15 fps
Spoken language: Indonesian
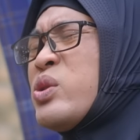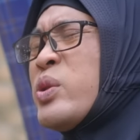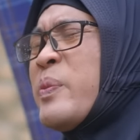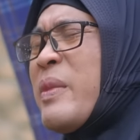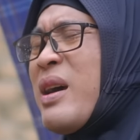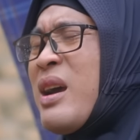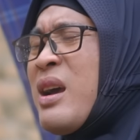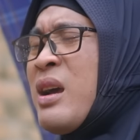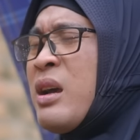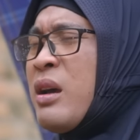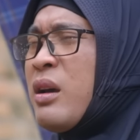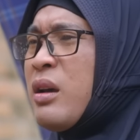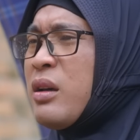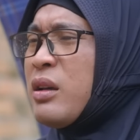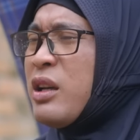Sum, ah.
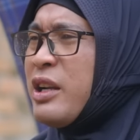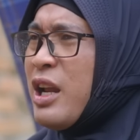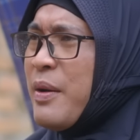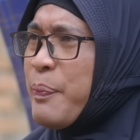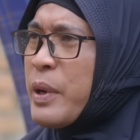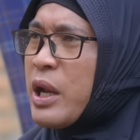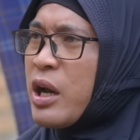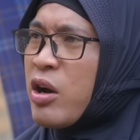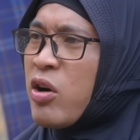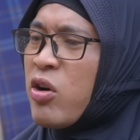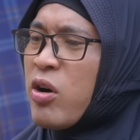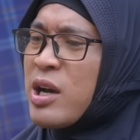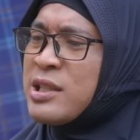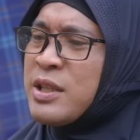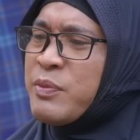kenapa lah
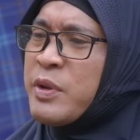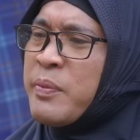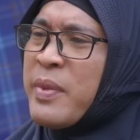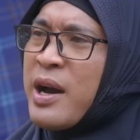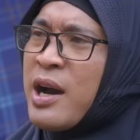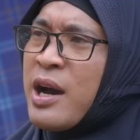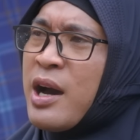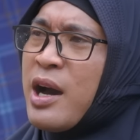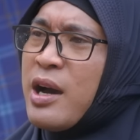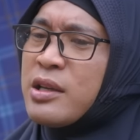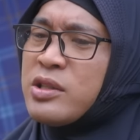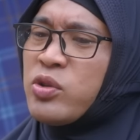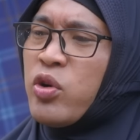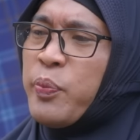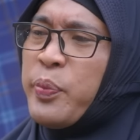kau asyik
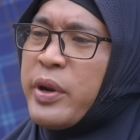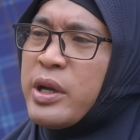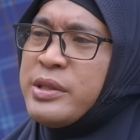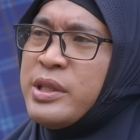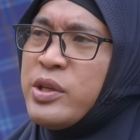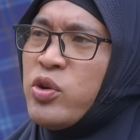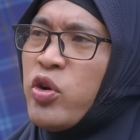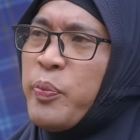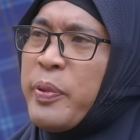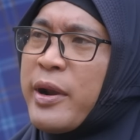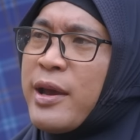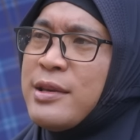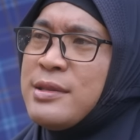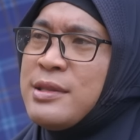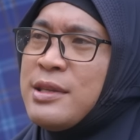membahas
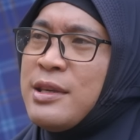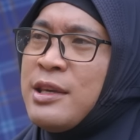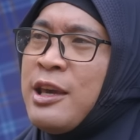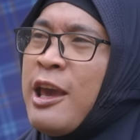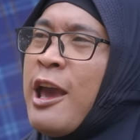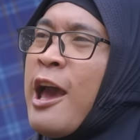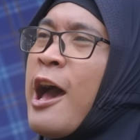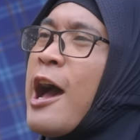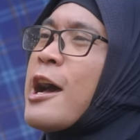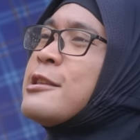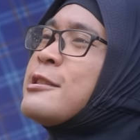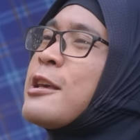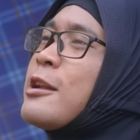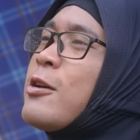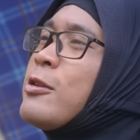koperasi-koperasi?
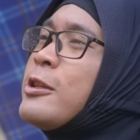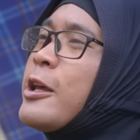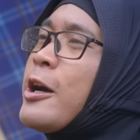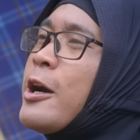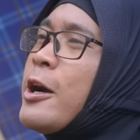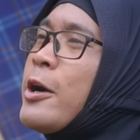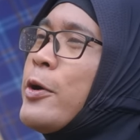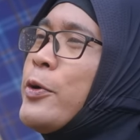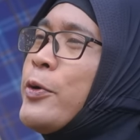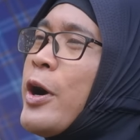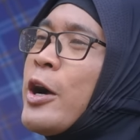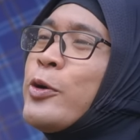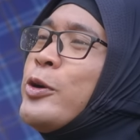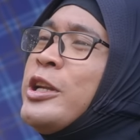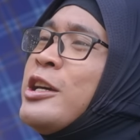Asal kau tahu,
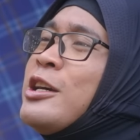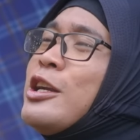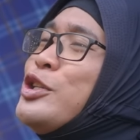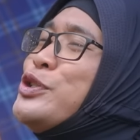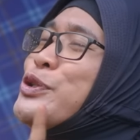aku dengar